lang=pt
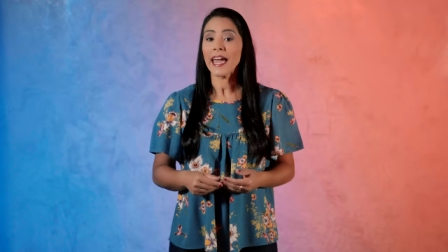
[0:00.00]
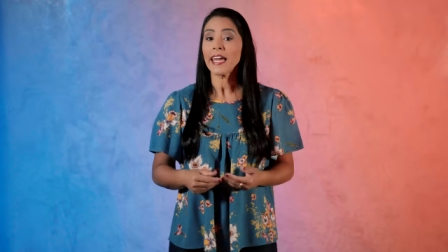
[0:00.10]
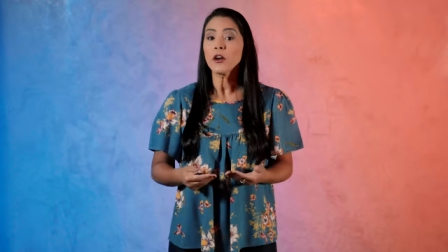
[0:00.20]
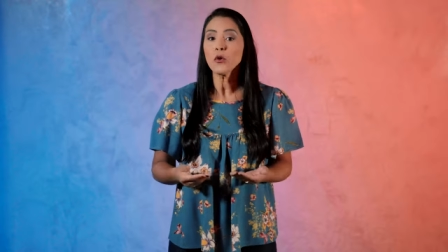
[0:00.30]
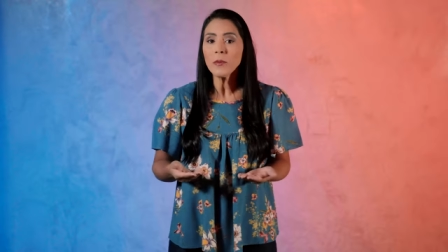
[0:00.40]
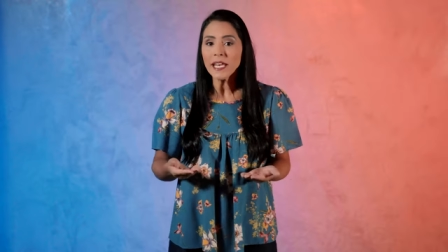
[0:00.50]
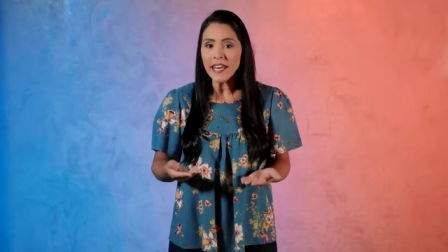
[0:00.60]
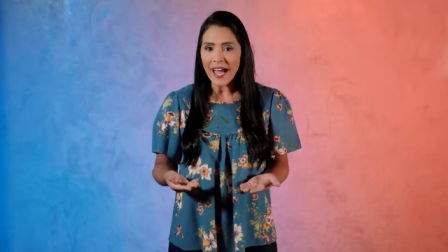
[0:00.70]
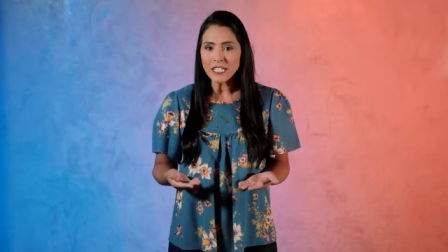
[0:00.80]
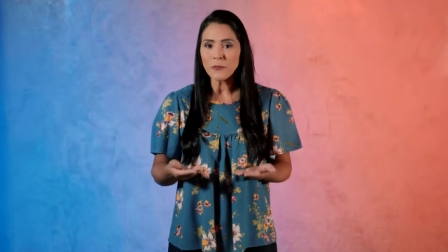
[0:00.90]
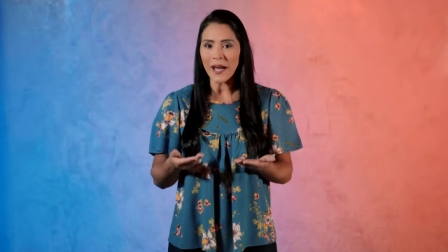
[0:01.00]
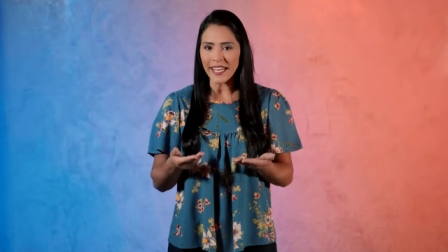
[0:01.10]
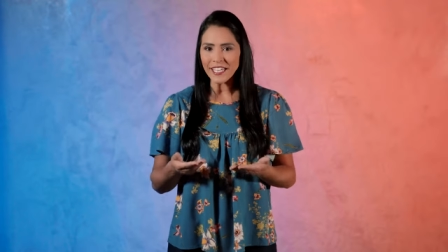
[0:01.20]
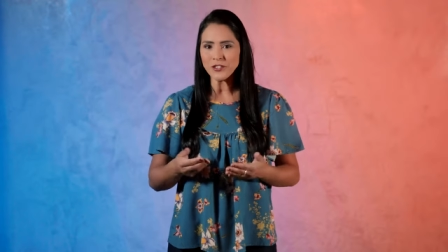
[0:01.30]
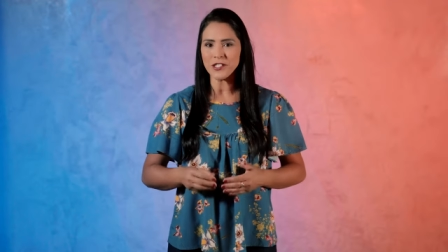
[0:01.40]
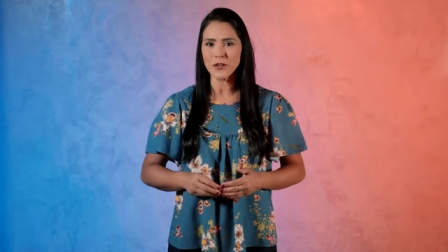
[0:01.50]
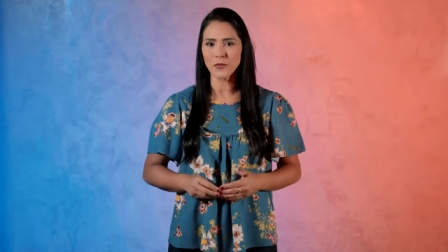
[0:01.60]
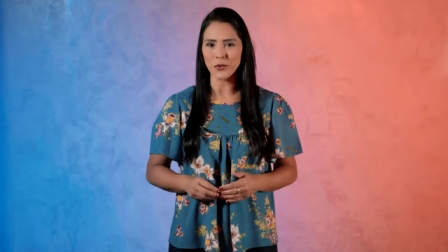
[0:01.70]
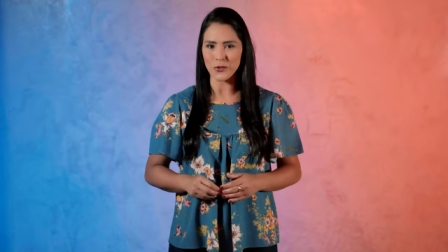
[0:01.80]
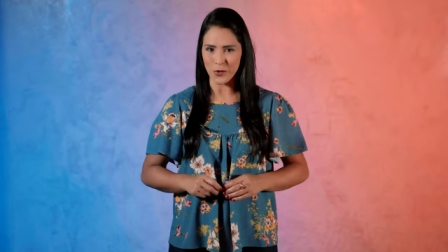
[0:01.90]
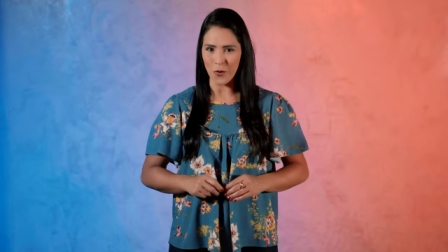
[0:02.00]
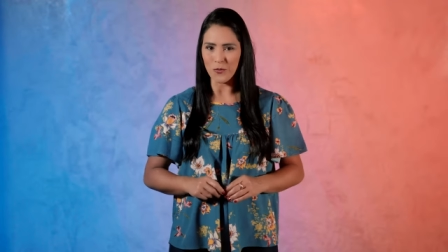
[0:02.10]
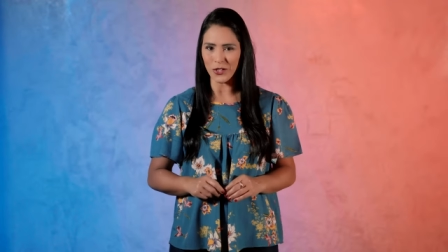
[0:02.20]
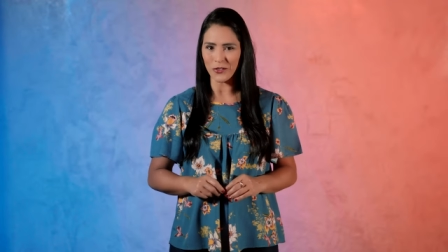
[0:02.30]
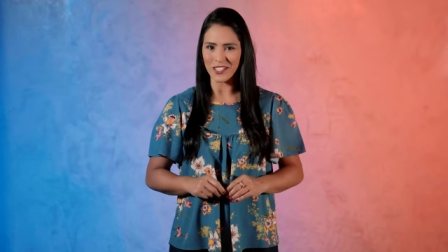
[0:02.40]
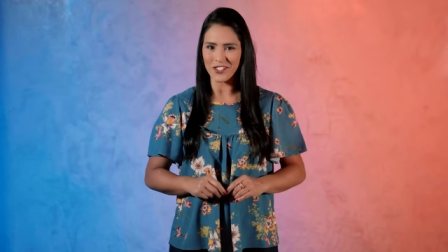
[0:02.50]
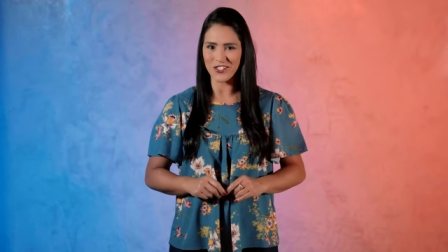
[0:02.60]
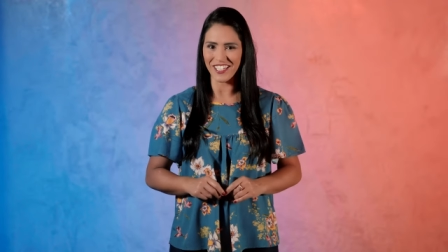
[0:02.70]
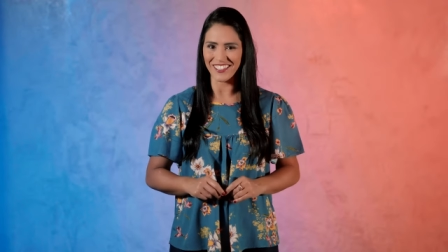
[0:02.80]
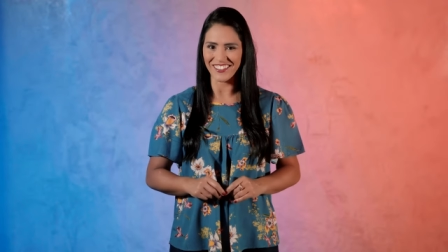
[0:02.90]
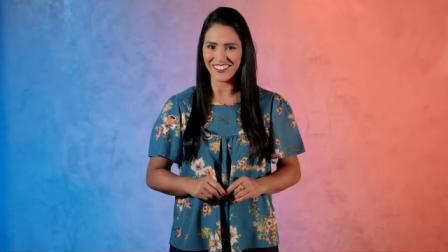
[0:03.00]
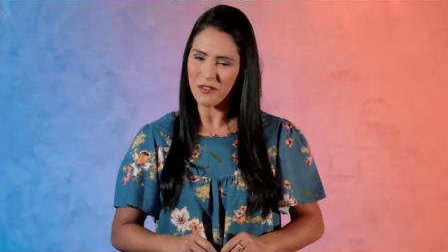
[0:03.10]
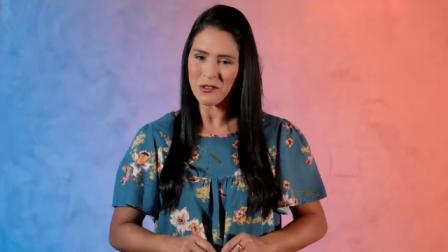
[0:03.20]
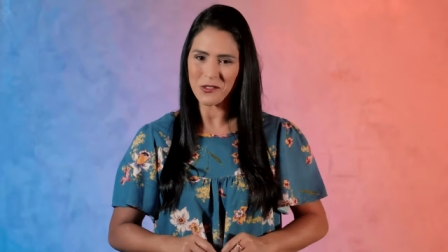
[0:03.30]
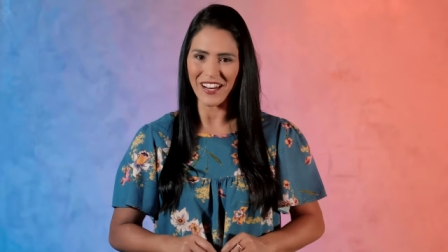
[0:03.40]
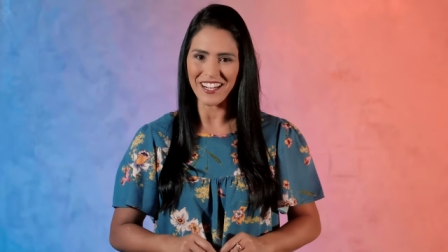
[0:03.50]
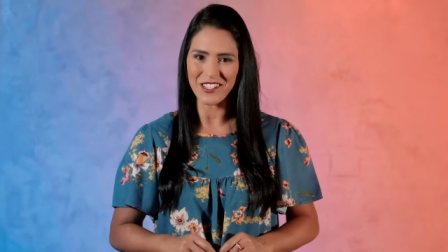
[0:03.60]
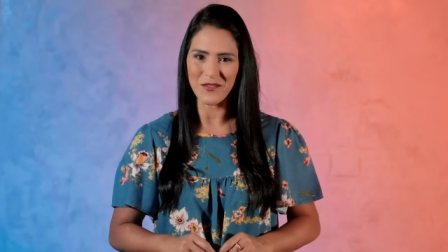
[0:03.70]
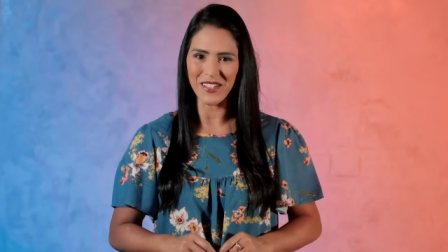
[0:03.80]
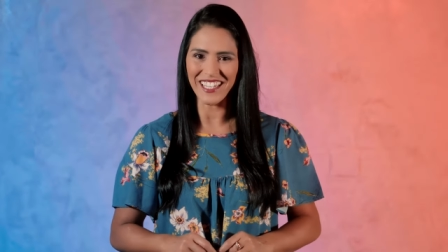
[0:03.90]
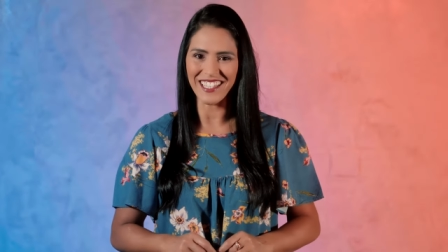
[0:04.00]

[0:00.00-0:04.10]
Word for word: quer iluminar paredes e muros com muito estilo? Vamos falar sobre